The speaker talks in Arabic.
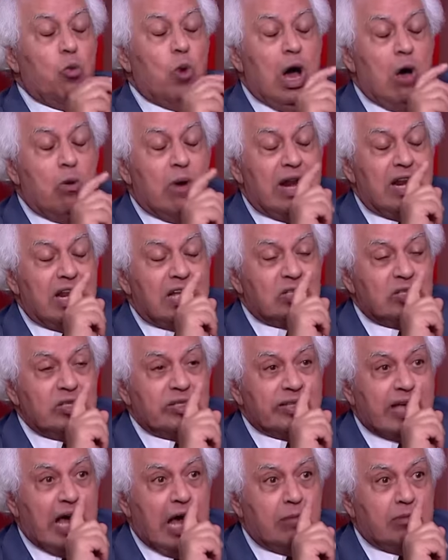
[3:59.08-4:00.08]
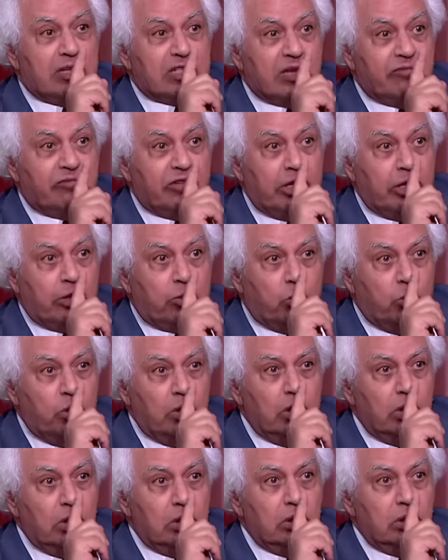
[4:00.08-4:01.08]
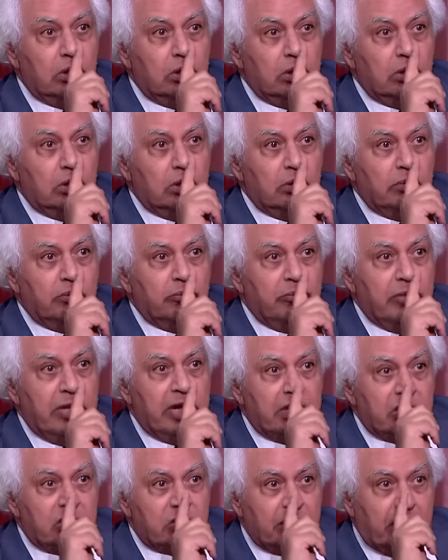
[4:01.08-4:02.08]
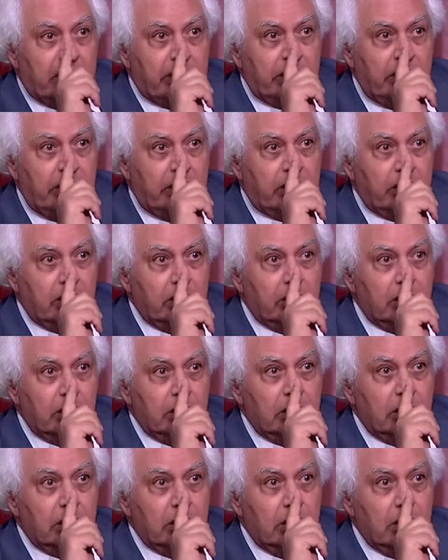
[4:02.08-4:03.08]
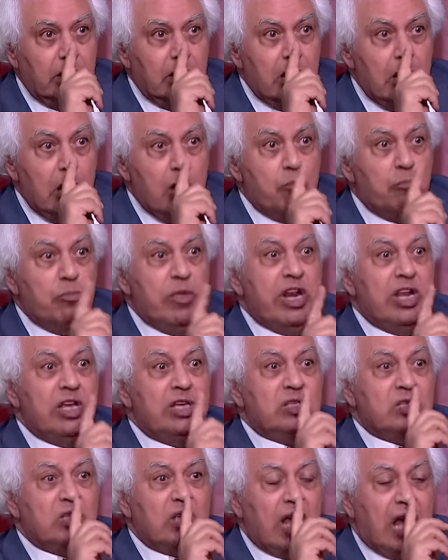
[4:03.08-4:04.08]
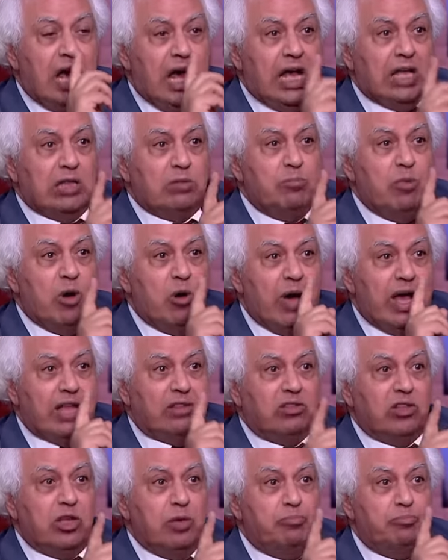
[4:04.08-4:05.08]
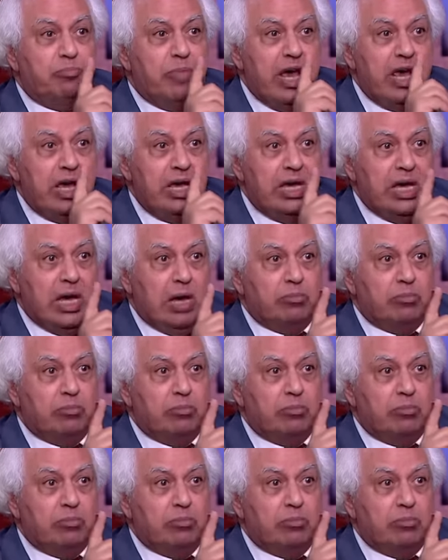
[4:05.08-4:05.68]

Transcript: وهو الذي سحب سفيره من اسرائيل من اسقاط مواد طبيه